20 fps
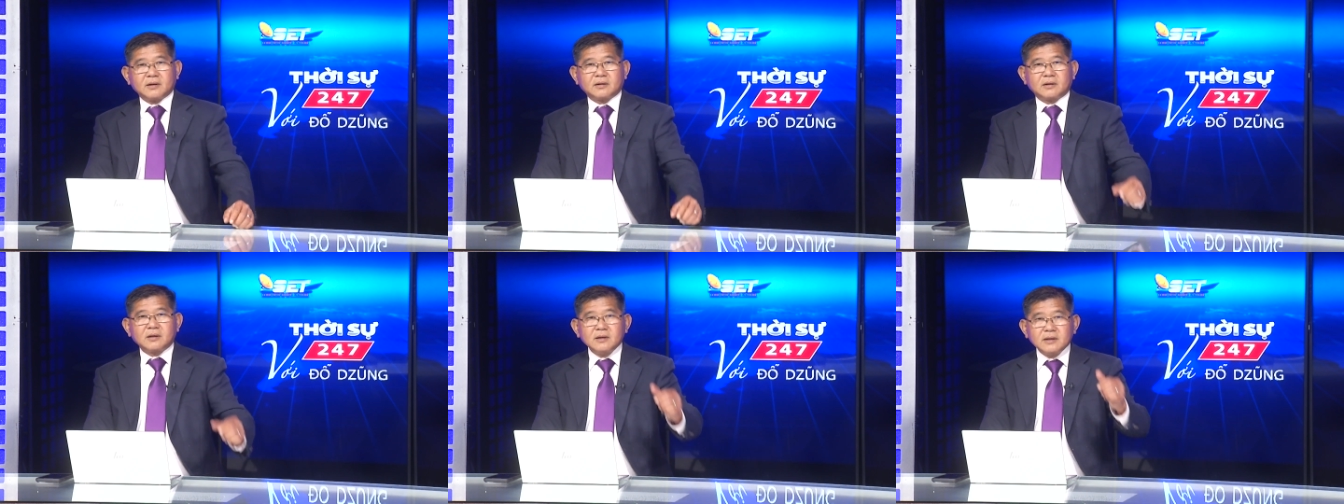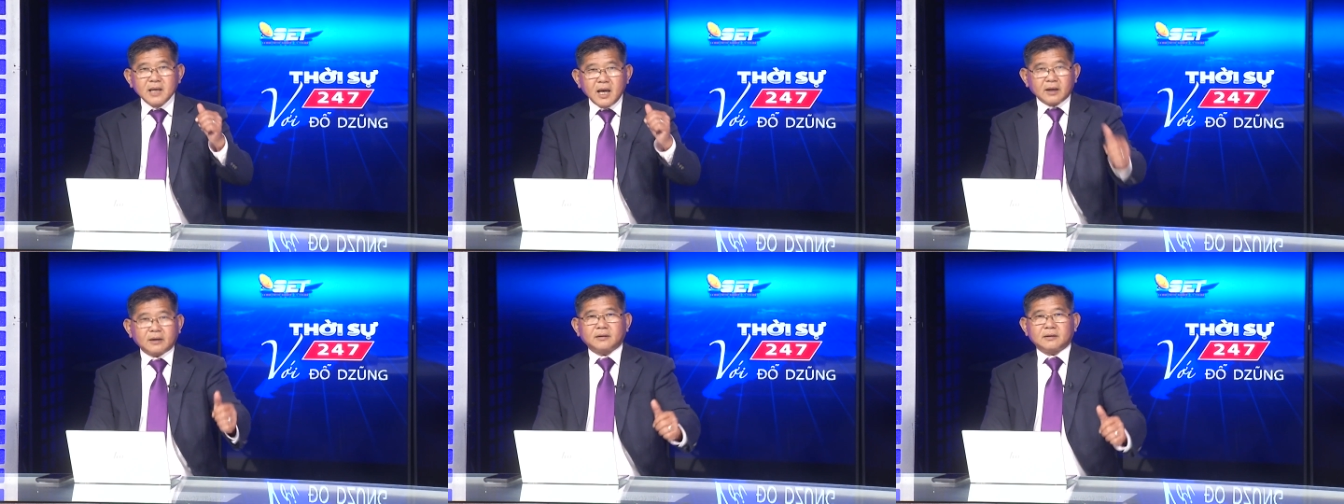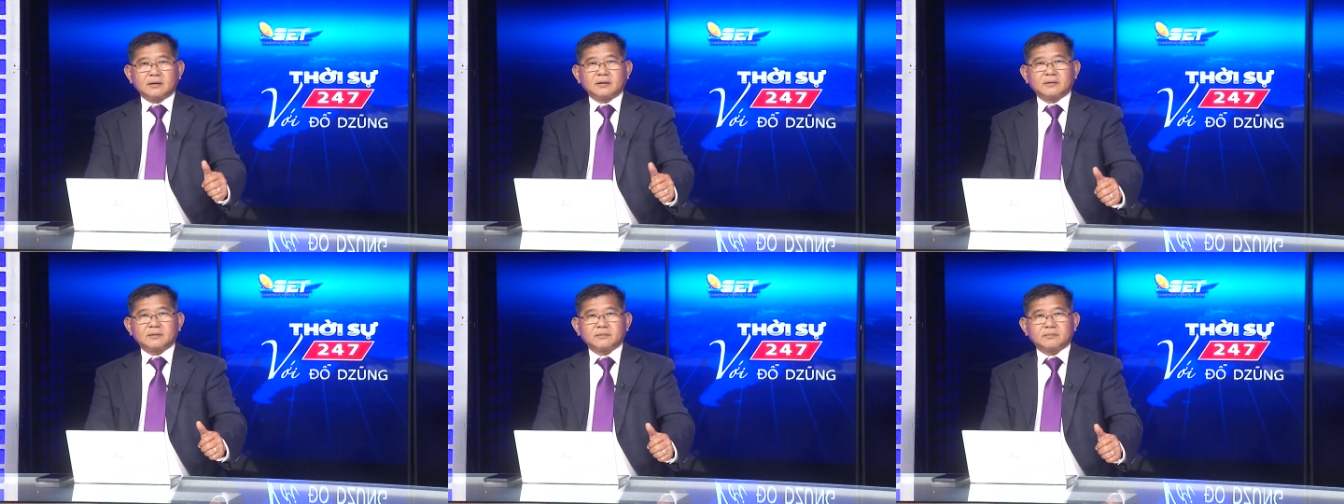Thứ nhất
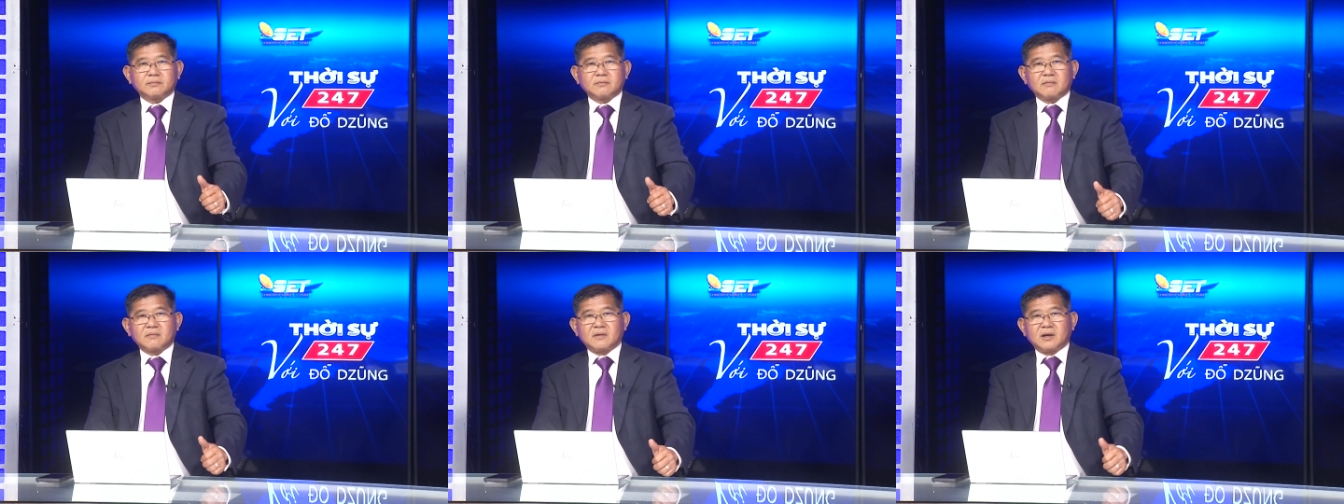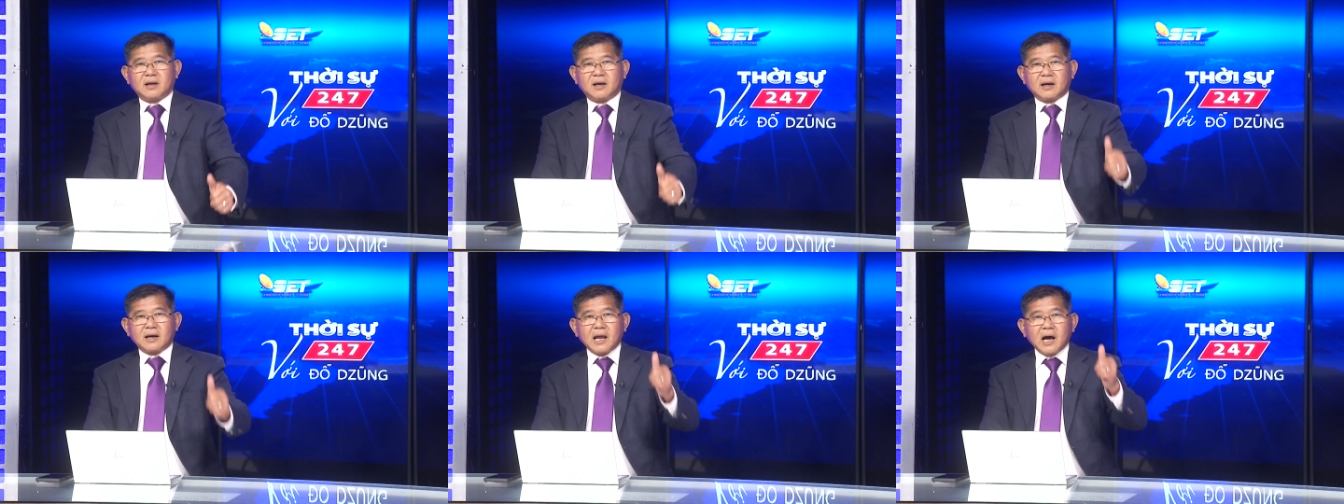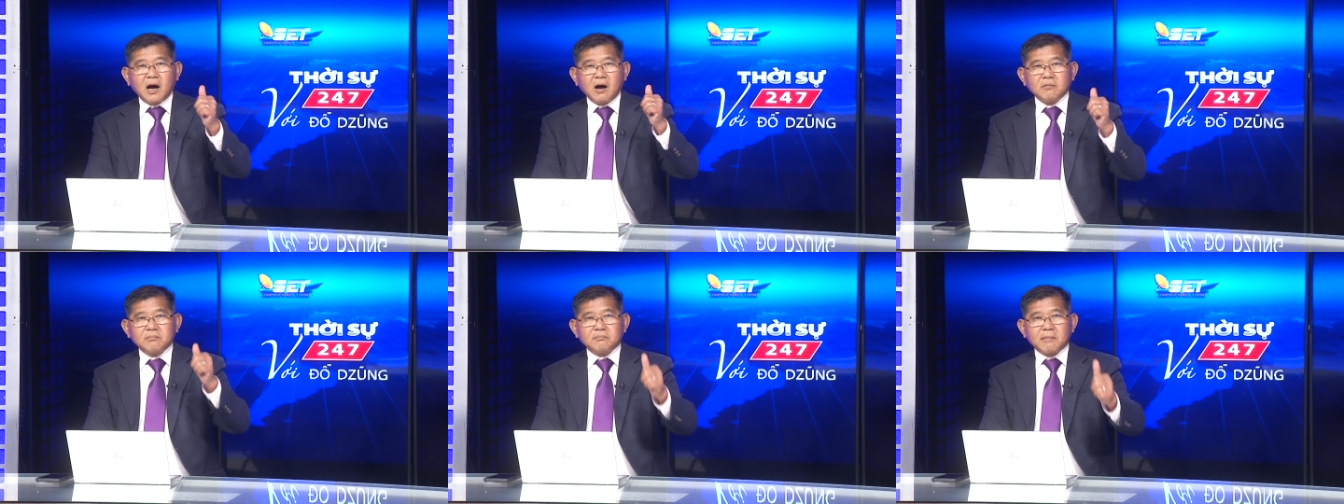là
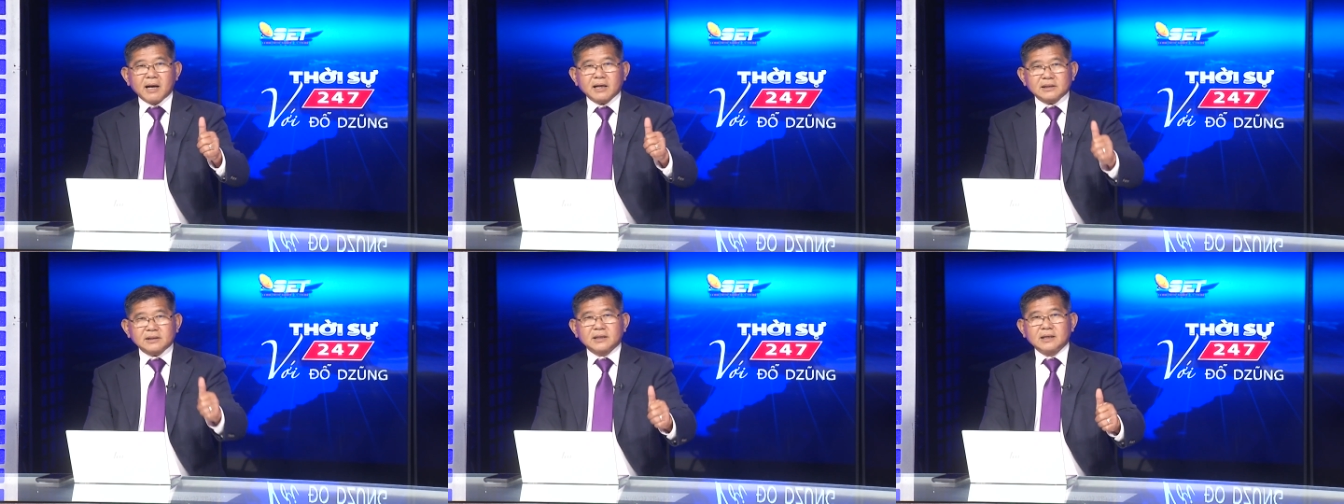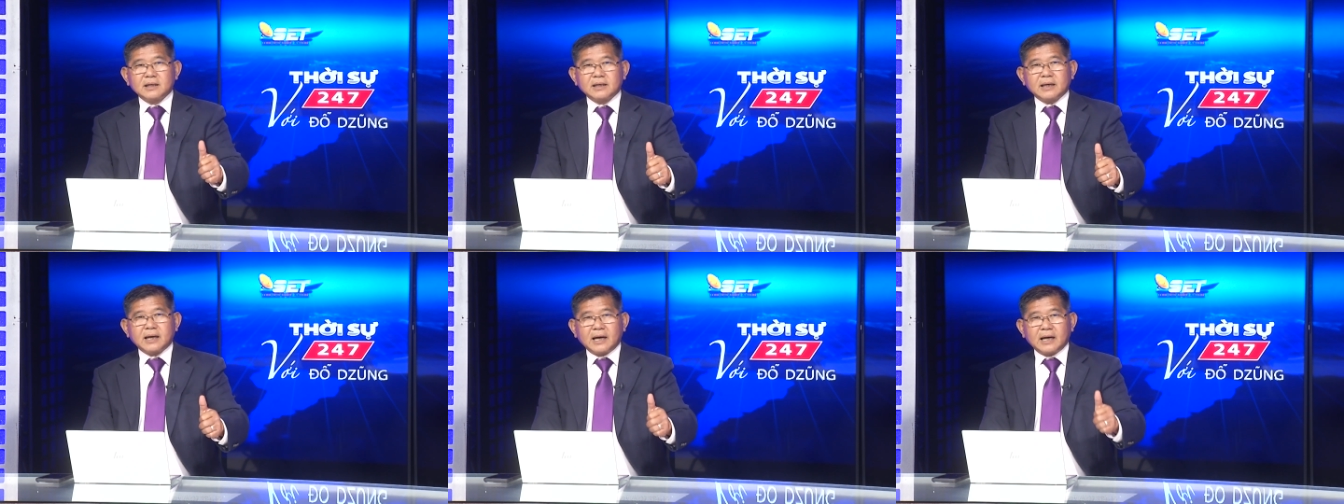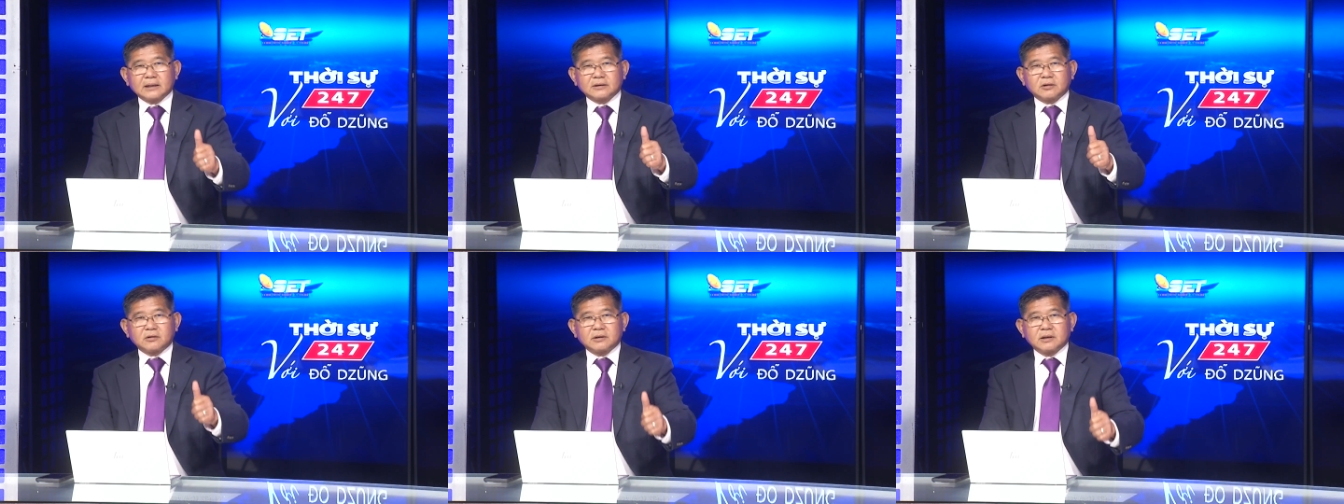ông bác sĩ
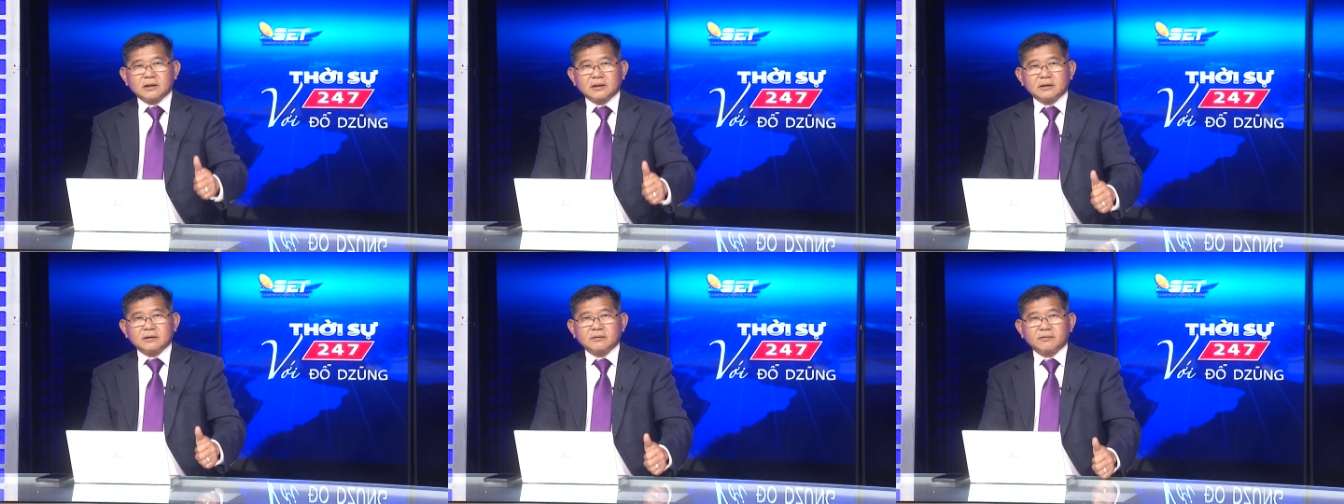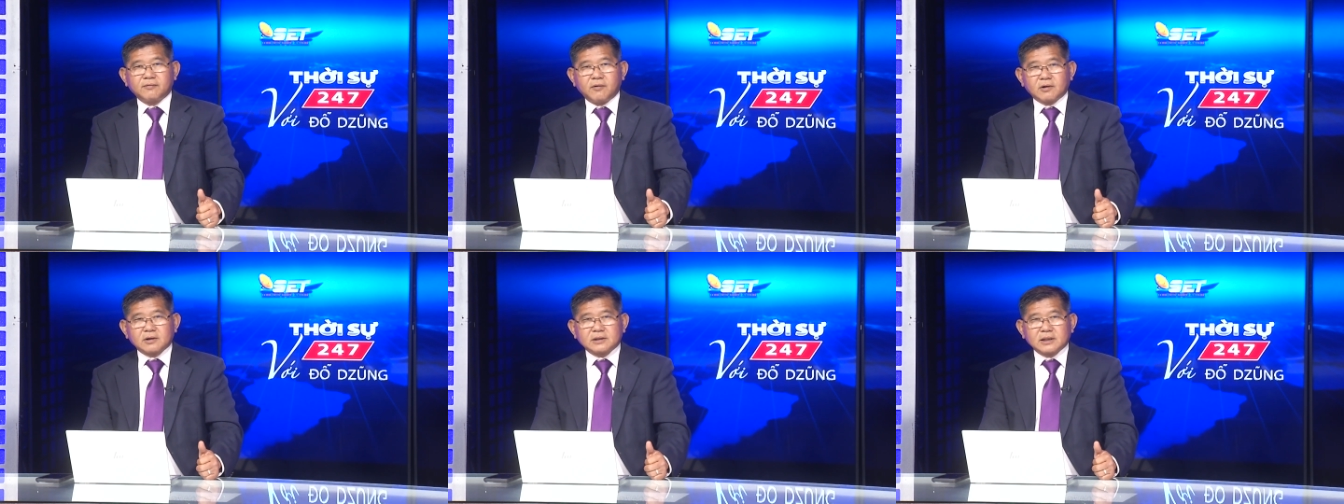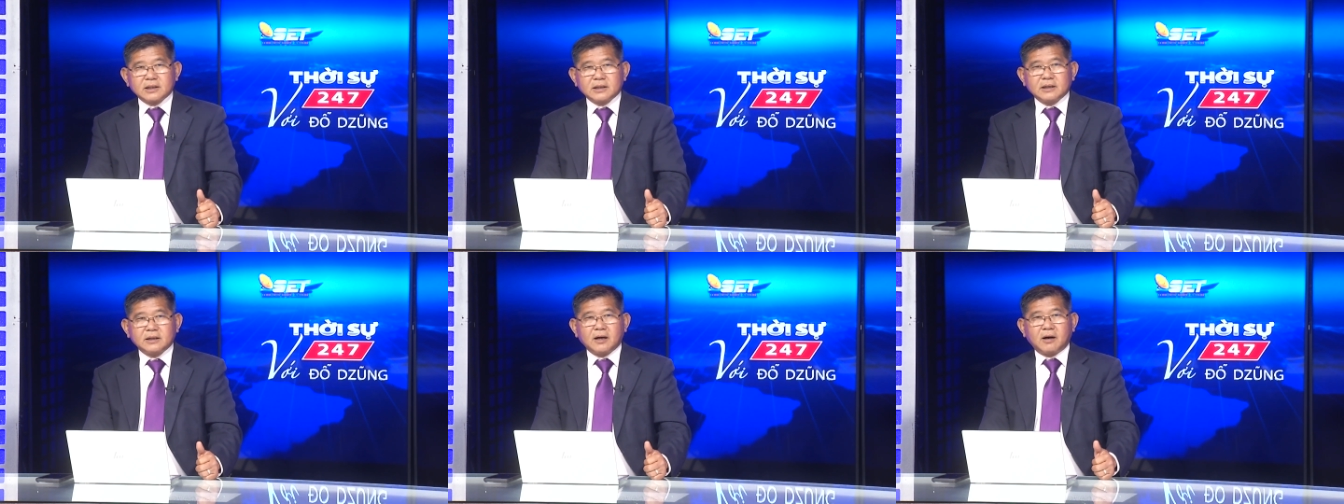Anthony
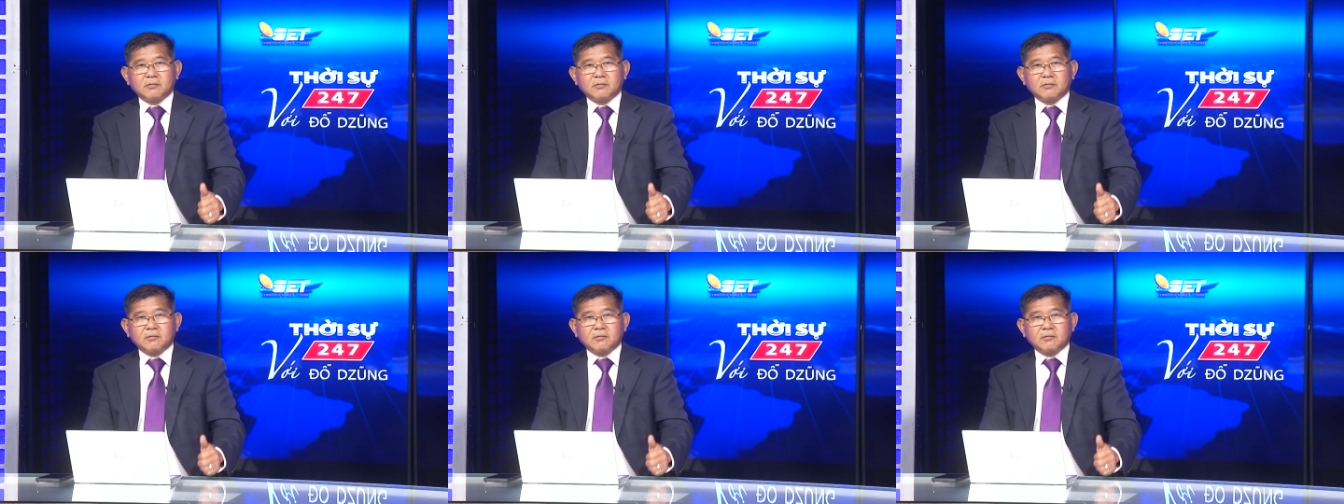Fauci,